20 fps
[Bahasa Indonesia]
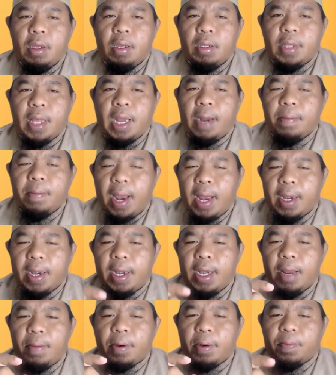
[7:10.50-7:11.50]
dalam
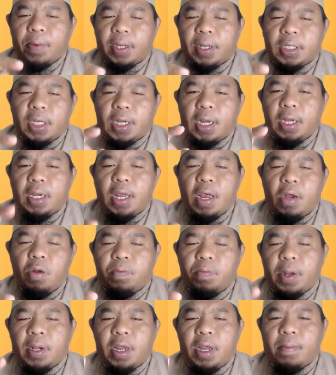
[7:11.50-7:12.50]
keadaan dia berpuasa dan dia
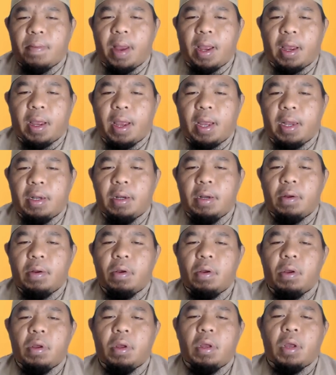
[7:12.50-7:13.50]
lupa dia makan
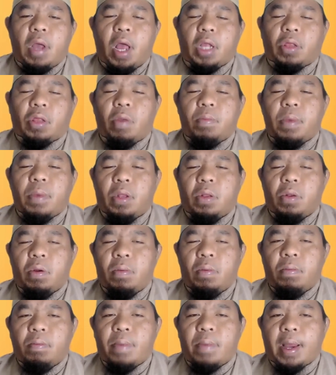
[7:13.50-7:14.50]
atau
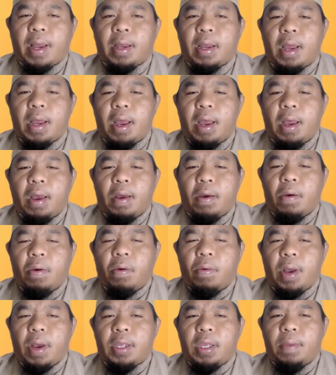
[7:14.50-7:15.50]
minum maka
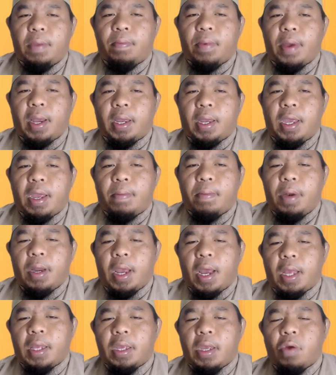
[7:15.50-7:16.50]
wajib bagi yang
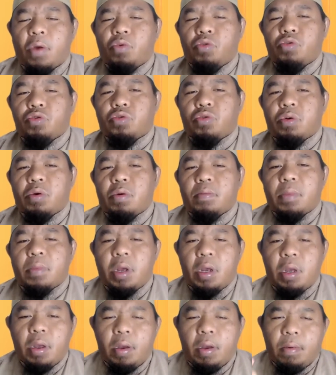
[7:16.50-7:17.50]
melihatnya untuk
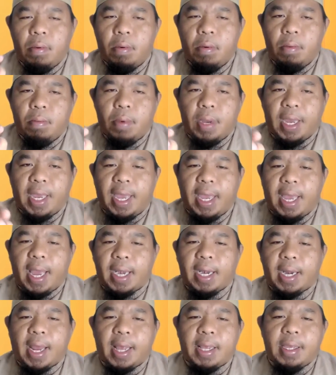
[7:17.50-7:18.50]

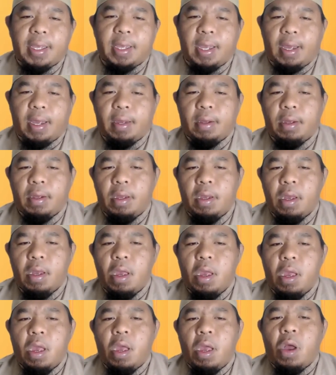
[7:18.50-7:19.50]
mengingatkannya
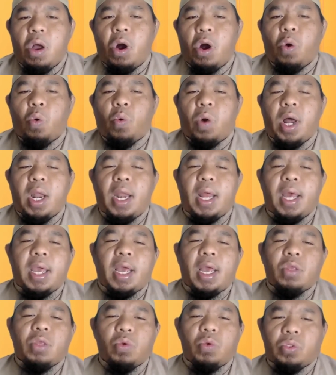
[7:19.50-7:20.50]
wala
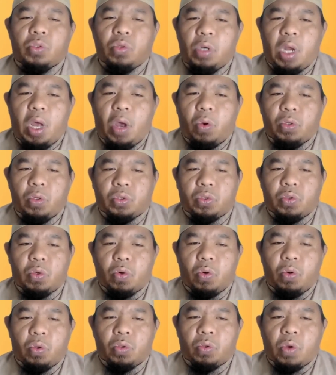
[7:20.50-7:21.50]
yajuzu lahu
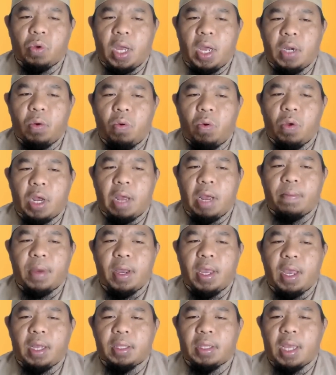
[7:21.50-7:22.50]
sukutu anhu
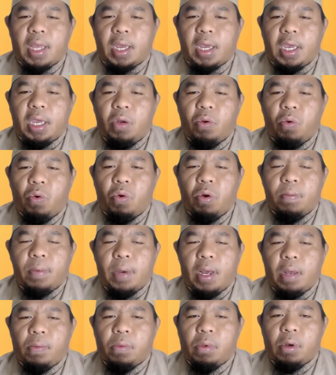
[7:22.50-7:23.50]
kama yataqiduhu
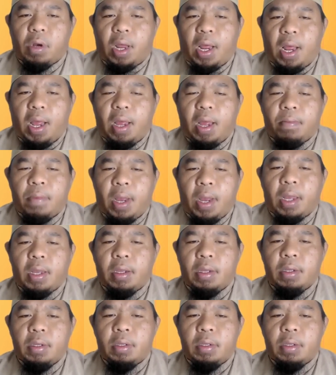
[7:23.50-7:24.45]
ba'dul amah